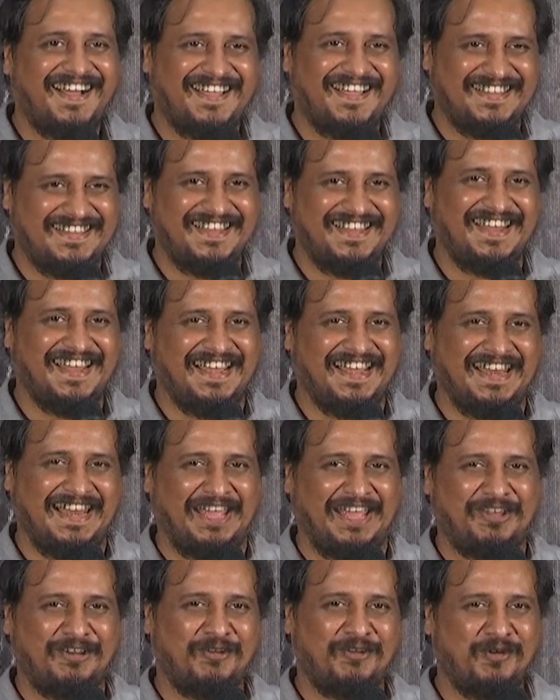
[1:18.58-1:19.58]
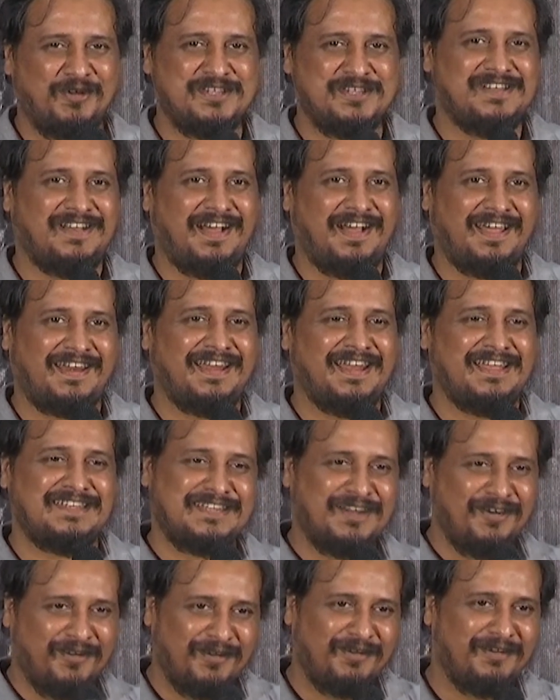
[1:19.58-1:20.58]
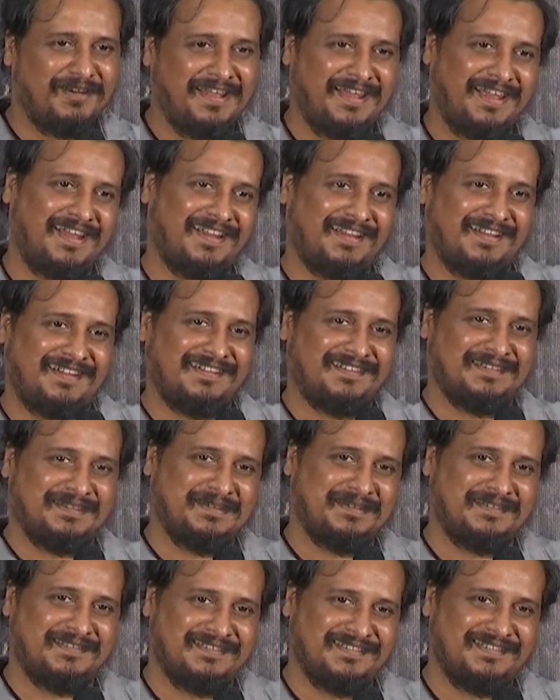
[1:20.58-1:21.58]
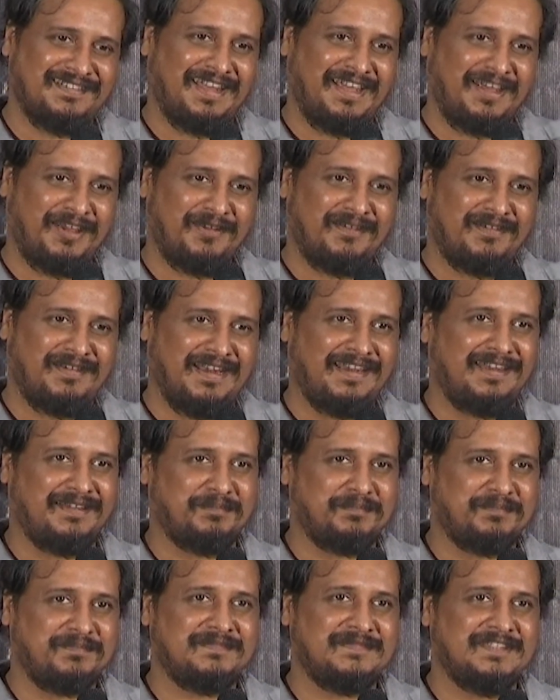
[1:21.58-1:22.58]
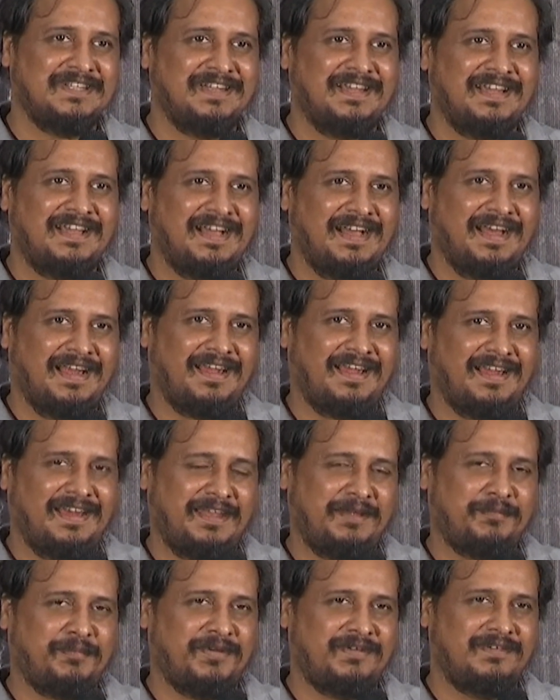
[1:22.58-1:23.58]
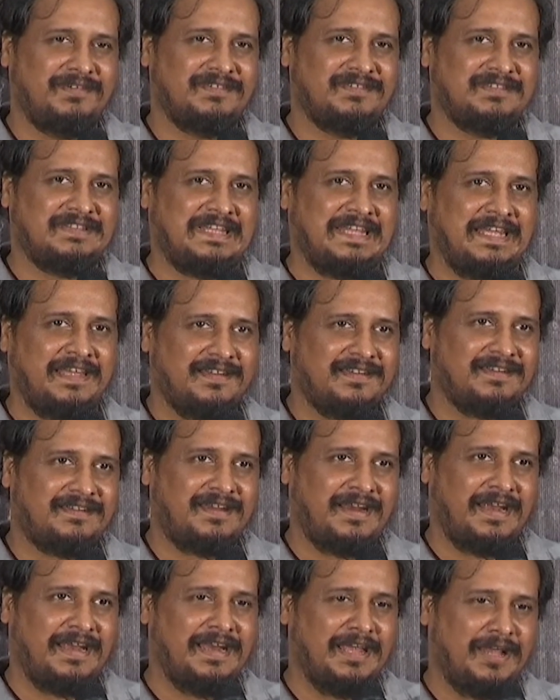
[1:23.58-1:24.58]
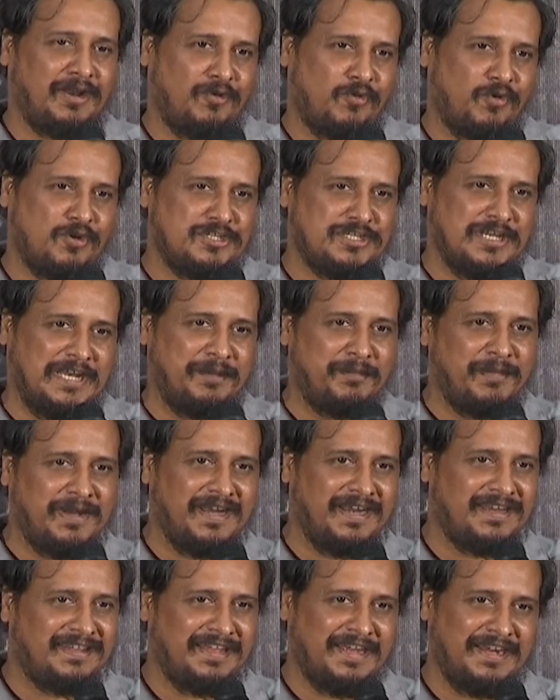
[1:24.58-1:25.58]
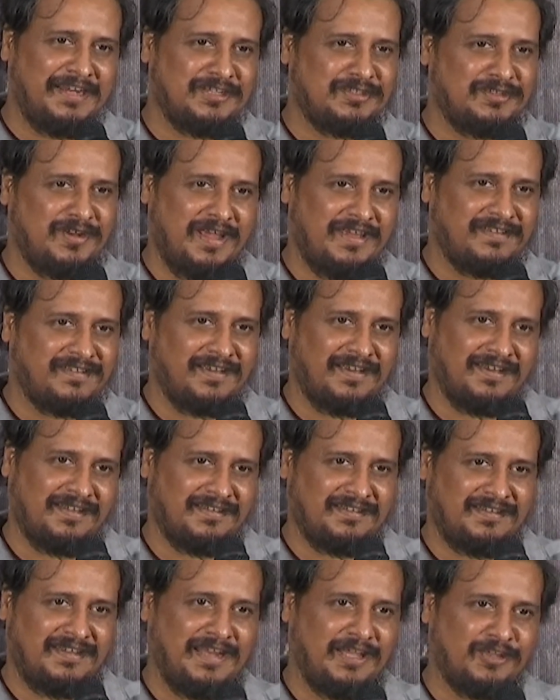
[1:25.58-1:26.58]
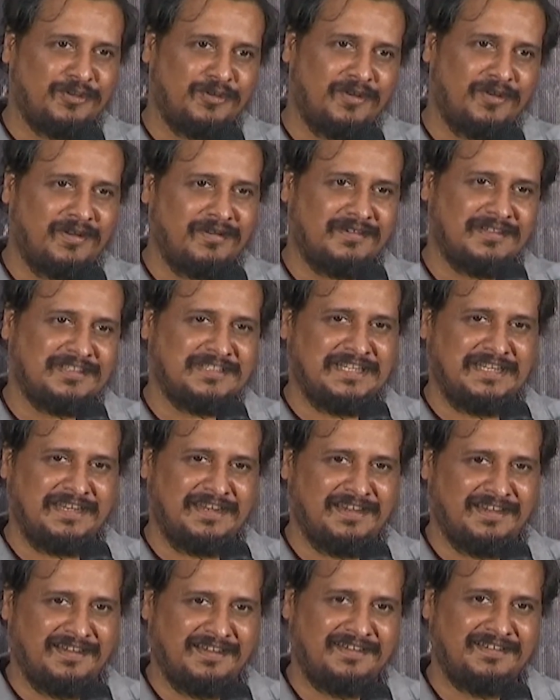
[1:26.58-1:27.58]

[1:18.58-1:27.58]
అదేనండి లైక్ యూనో కొంచెం ఆర్గనైజ్డ్గా ఉండుంటే లైక్ యూనో అంటే అంటే ఇప్పుడు థియే ట్రైలర్ కొంచెం లిమిటెడ్ థియేటర్స్లో వేసాం కదా సార్ అందుకొరకు ఒక చిన్న